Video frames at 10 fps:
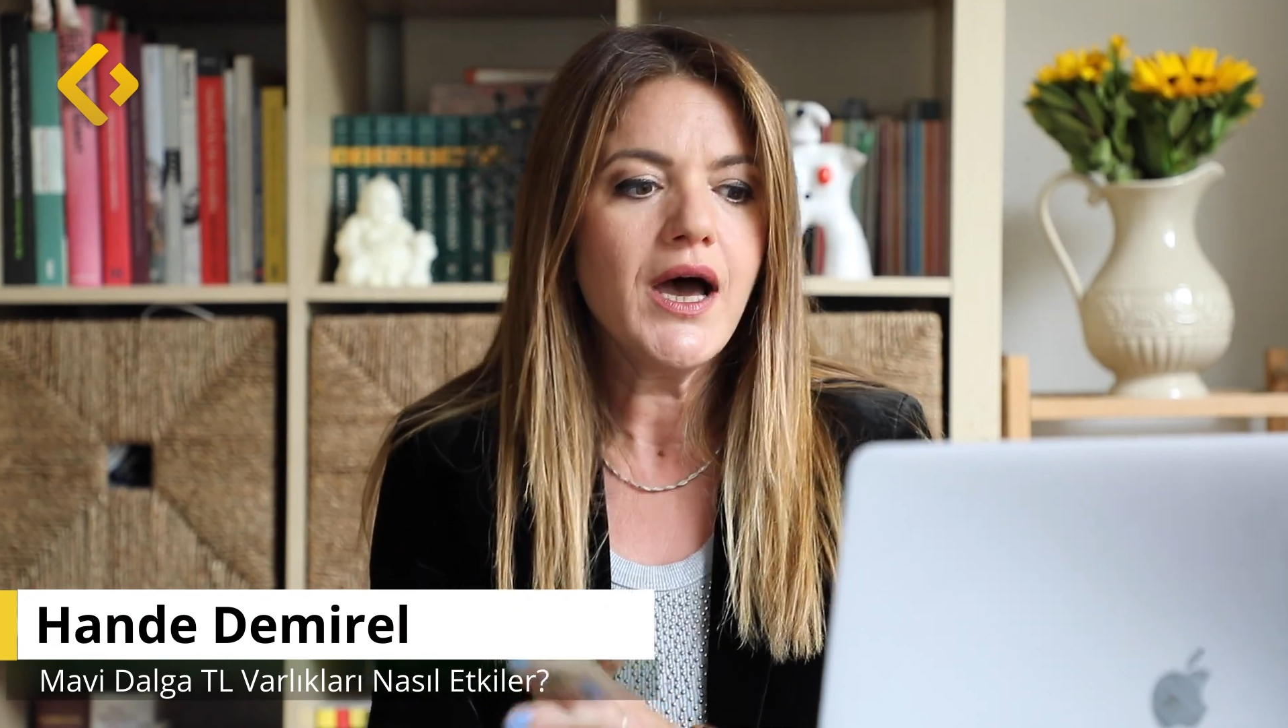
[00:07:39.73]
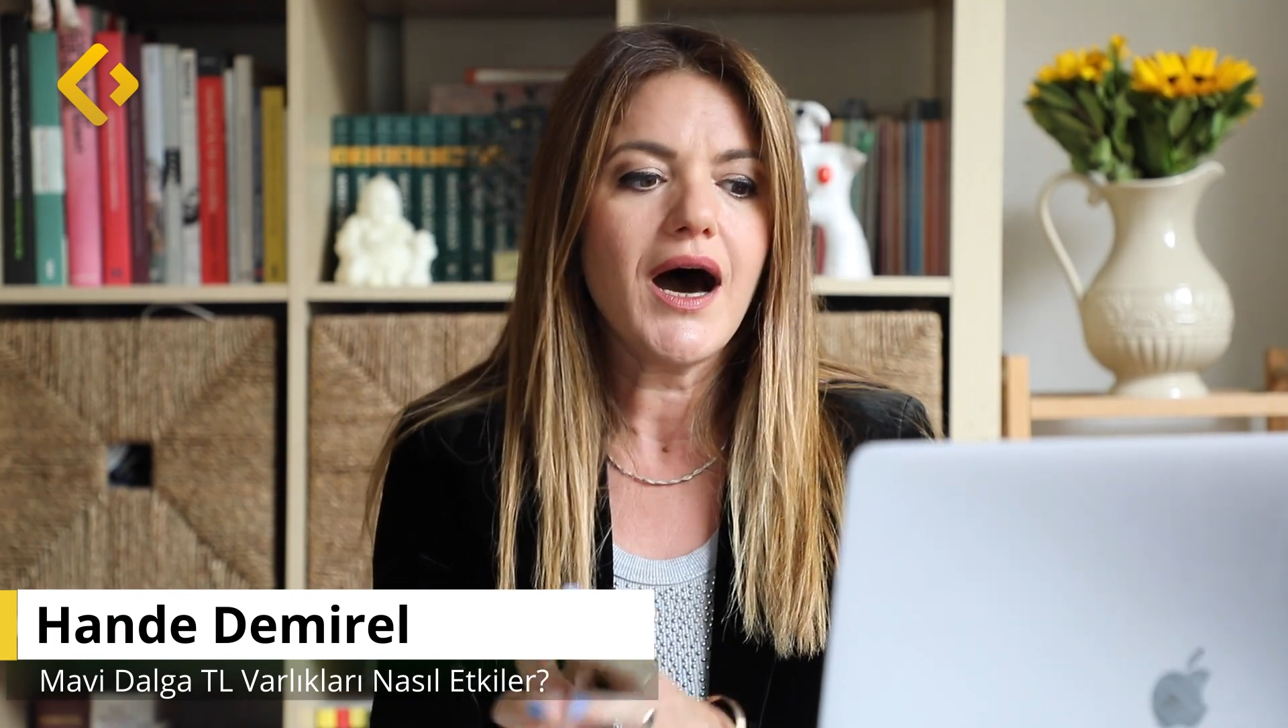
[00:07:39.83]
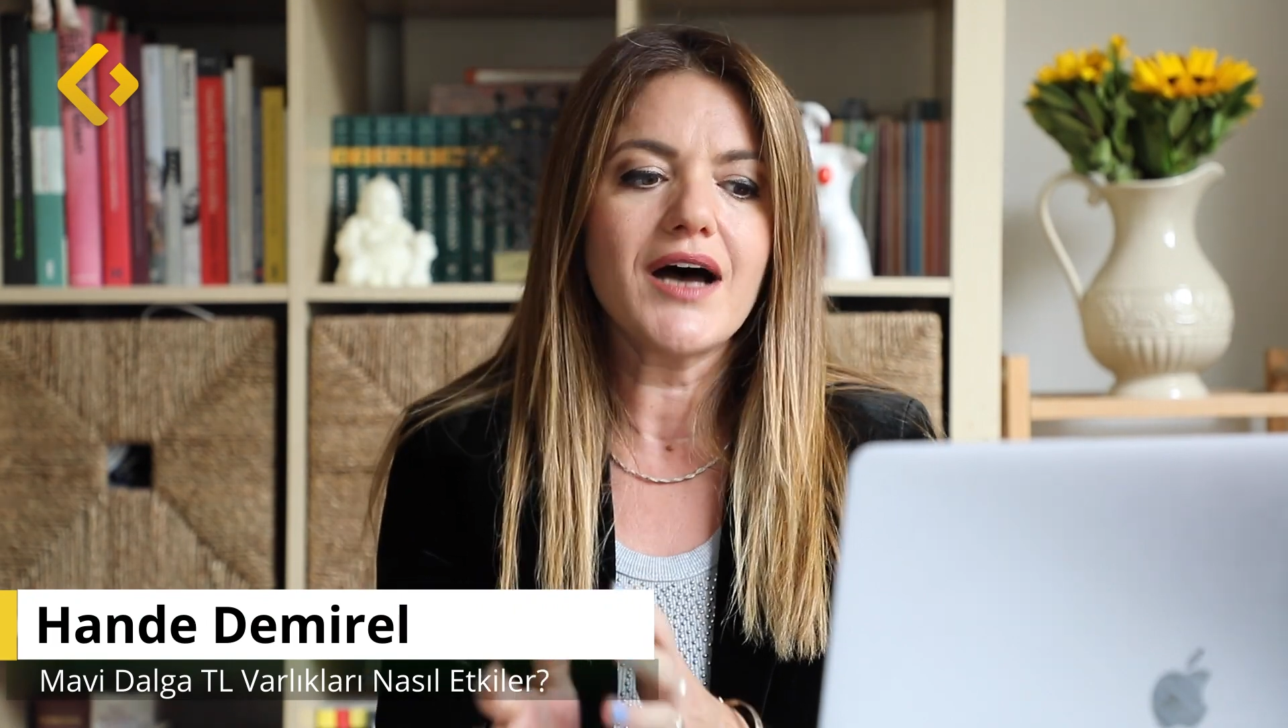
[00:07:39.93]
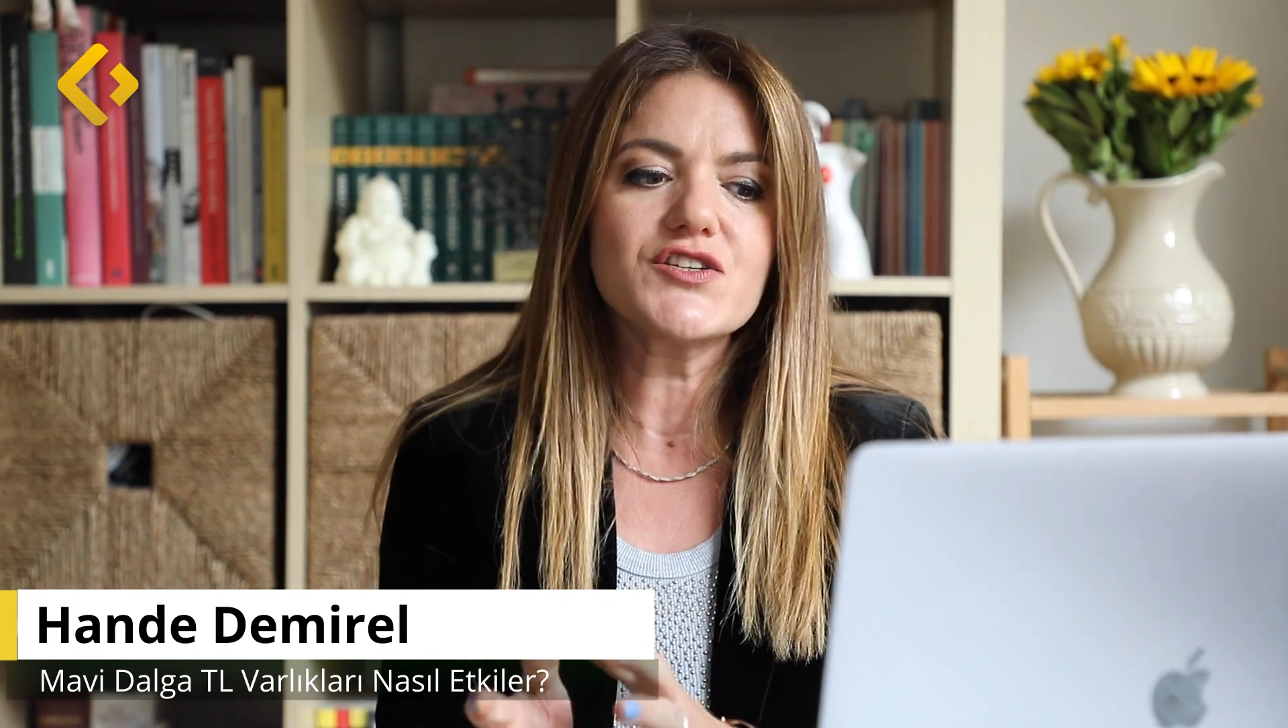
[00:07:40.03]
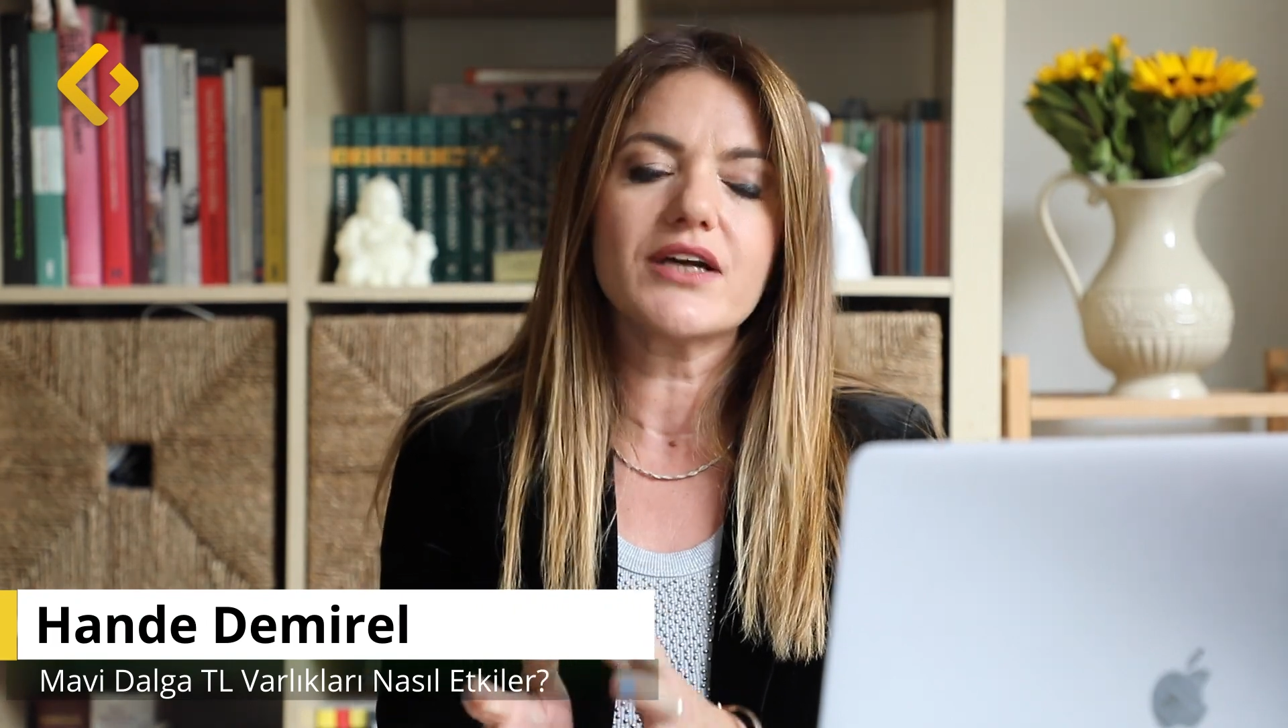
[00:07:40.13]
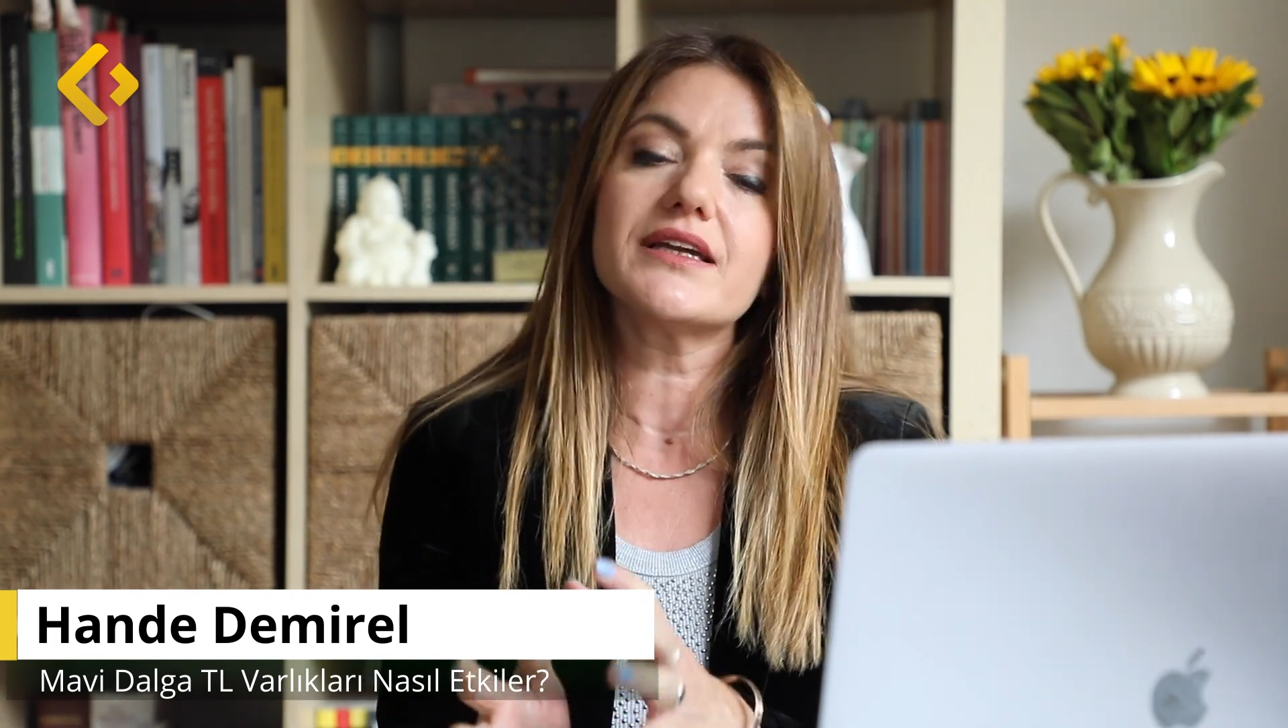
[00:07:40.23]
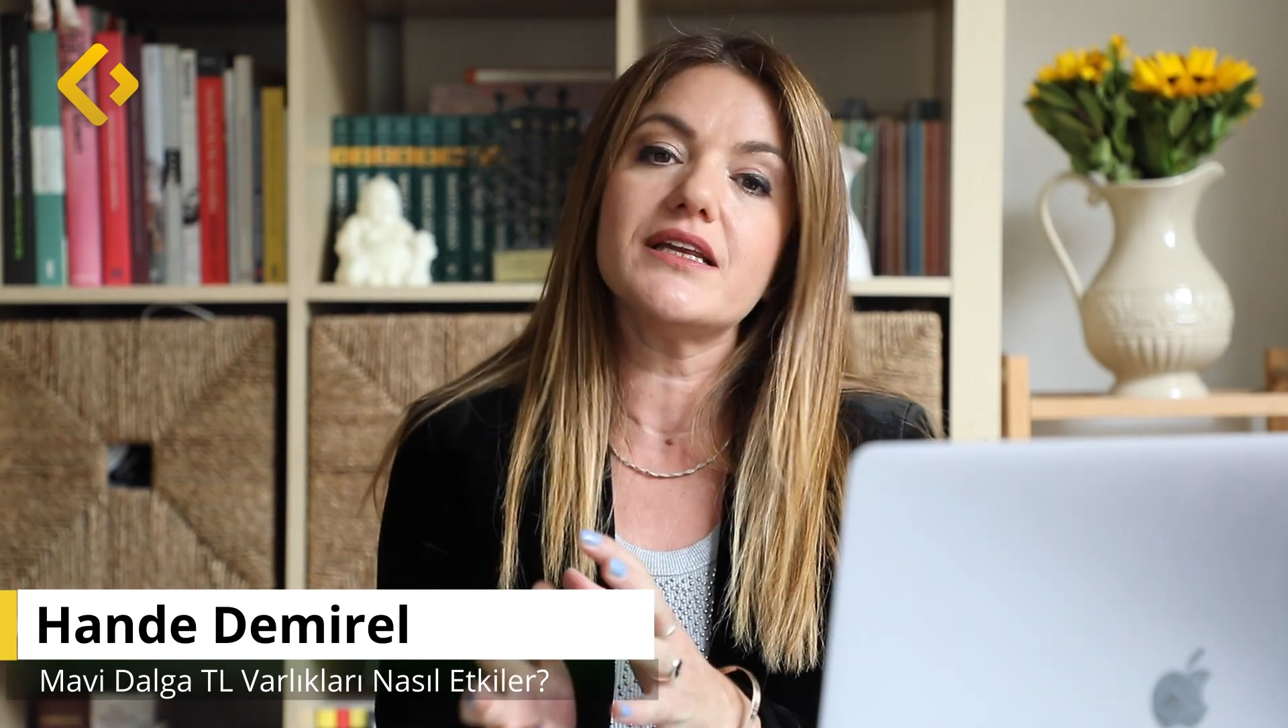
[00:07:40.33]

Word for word: Ancak